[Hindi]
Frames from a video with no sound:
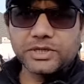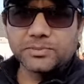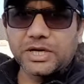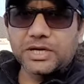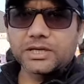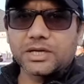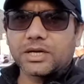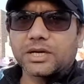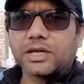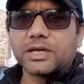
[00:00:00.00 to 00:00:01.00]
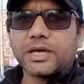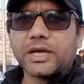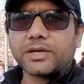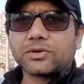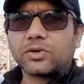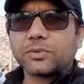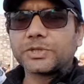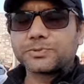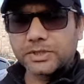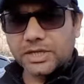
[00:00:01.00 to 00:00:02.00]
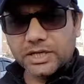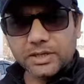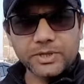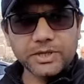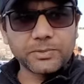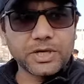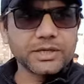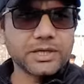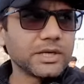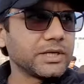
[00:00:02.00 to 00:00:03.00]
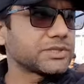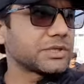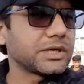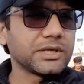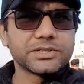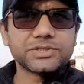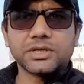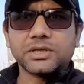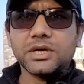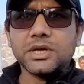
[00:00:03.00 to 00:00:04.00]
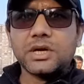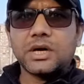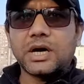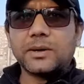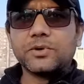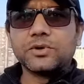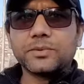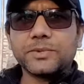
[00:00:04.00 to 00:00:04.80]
डिमांड कर रहे हैं एक करोड़ पचपन लाख रुपया डिमांड कर रहे हैं आप लोगों को